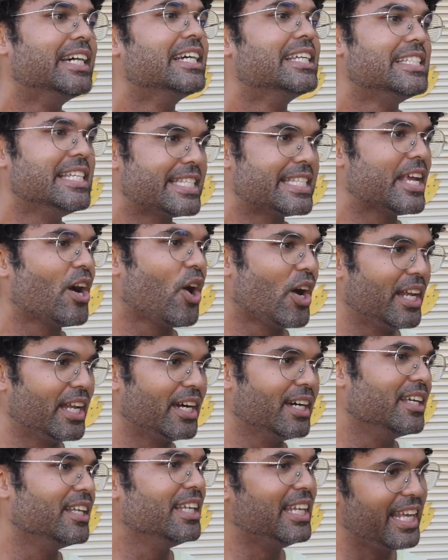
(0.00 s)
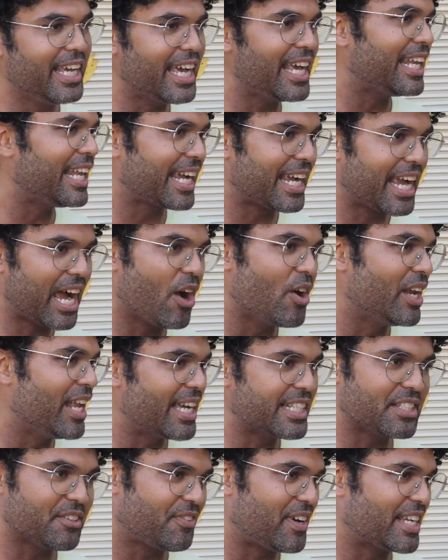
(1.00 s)
dizer, olha, ler é legal e ler
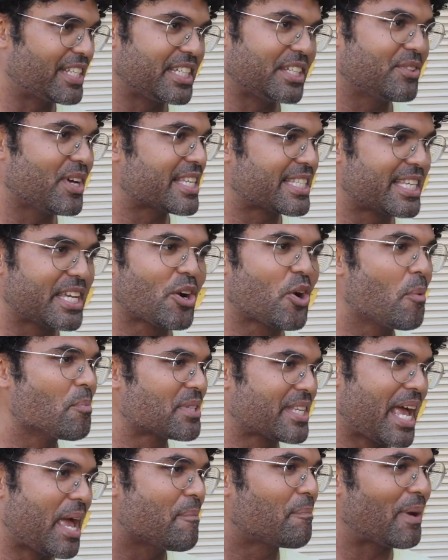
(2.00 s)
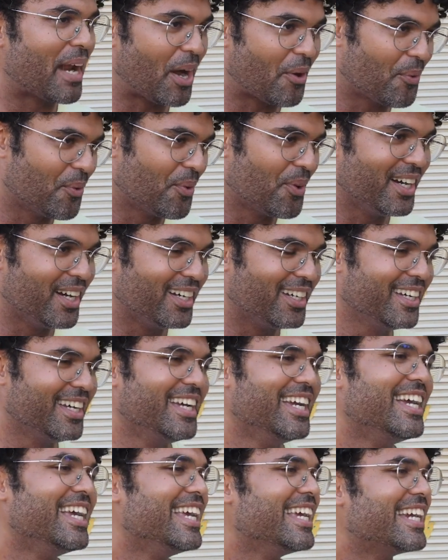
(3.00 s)
é divertido, assim como sair para a rua
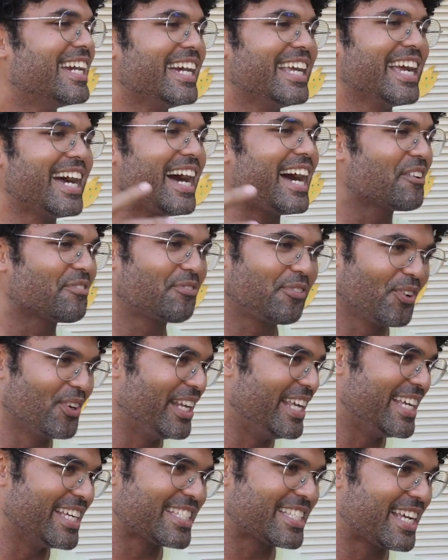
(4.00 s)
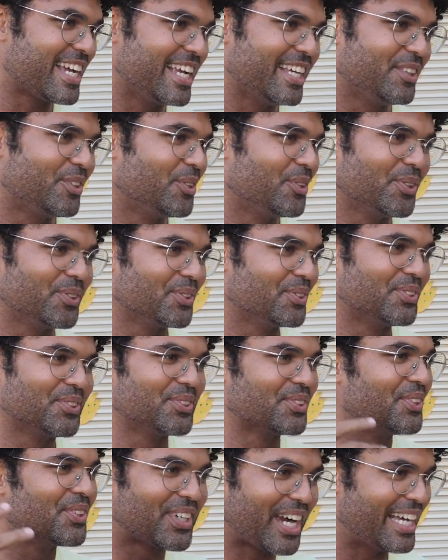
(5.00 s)
e ganhar folias aí do,
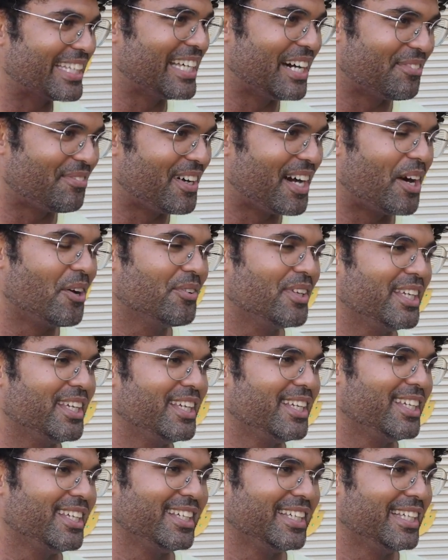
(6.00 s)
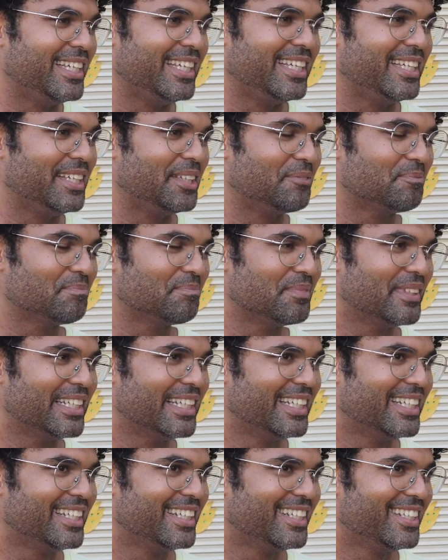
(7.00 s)
do, do carnaval e, e,
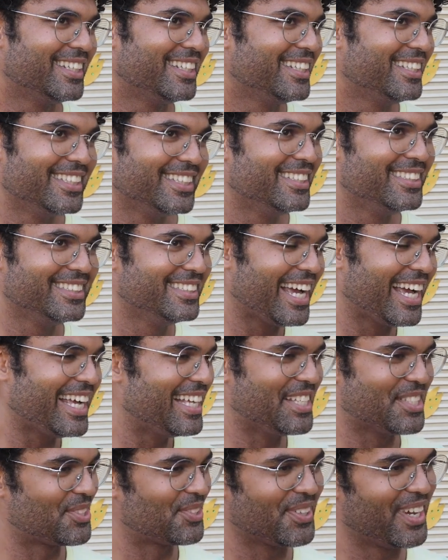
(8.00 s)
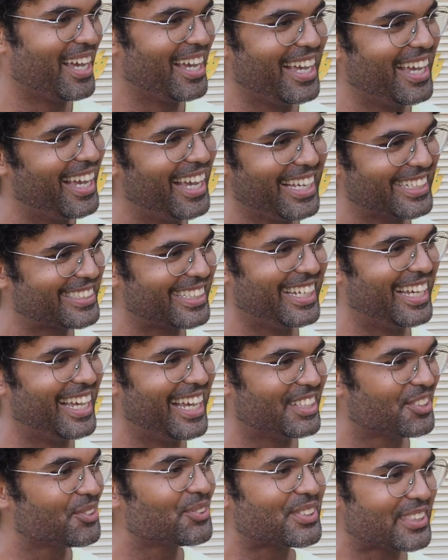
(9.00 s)
e, é isso, é,
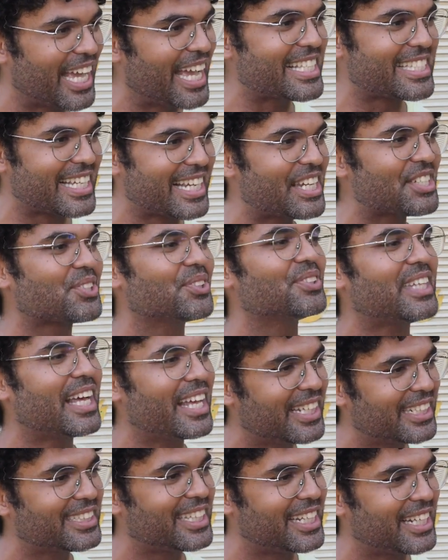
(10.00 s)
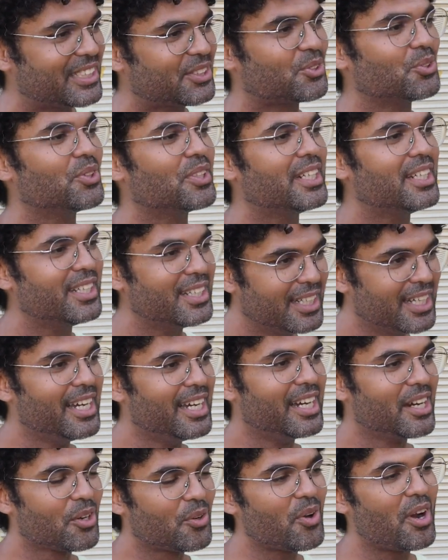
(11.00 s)
é juntar essa questão da literatura
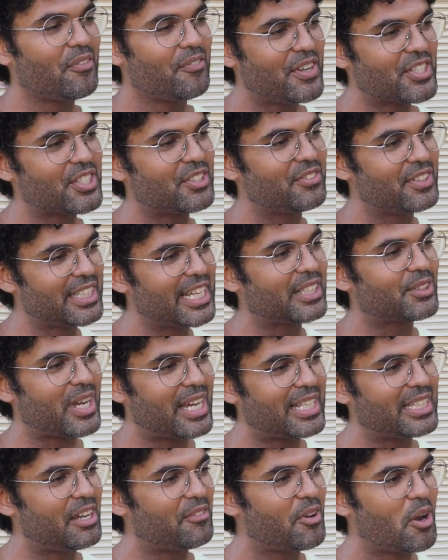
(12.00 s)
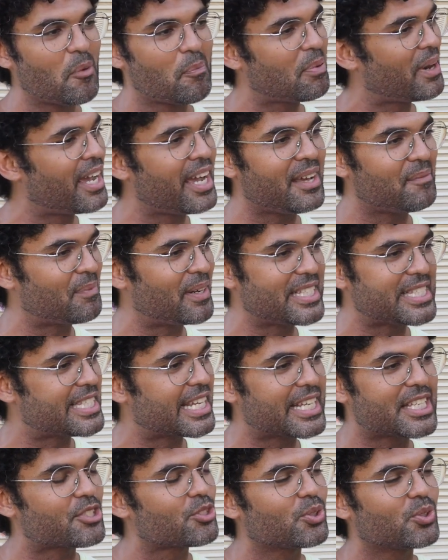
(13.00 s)
com a festividade do carnaval para
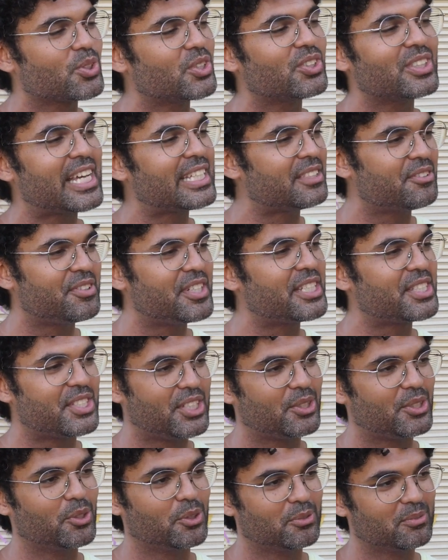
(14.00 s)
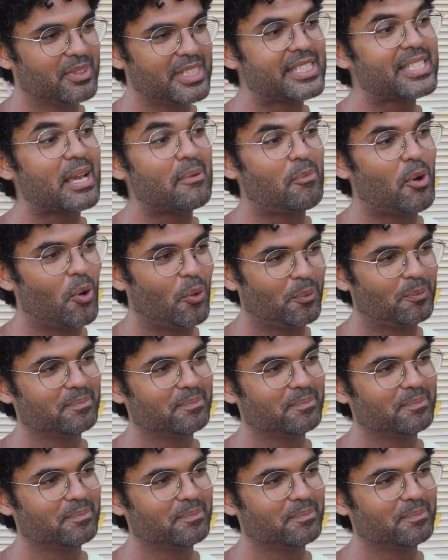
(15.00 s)
dizer que isso tudo é divertido, isso é bom.